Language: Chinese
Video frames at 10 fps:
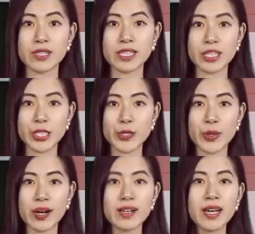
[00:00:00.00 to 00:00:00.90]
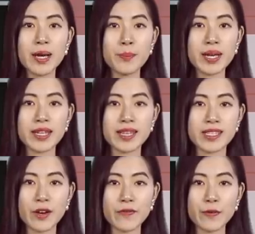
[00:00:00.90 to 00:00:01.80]
息人士说，命令
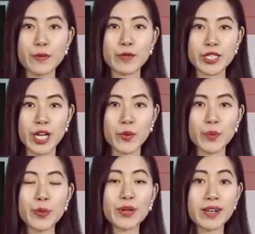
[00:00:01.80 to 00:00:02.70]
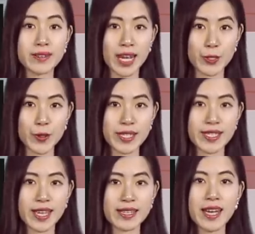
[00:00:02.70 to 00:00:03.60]
将赋予商务部更大权
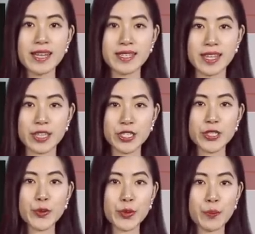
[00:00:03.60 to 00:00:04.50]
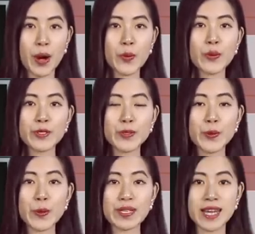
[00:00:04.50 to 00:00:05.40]
限，检视与包括
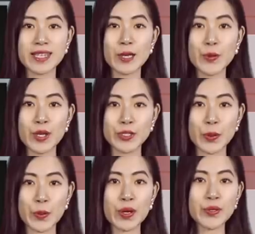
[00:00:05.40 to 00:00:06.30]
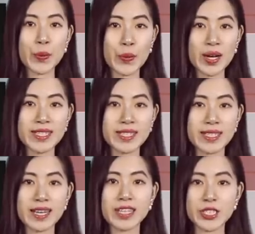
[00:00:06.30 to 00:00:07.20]
中国在内对手国有关
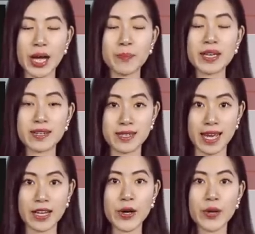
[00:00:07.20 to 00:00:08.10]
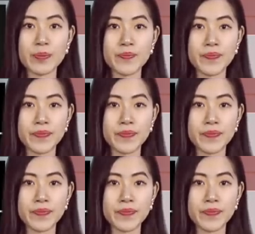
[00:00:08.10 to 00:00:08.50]
企业的产品和采购。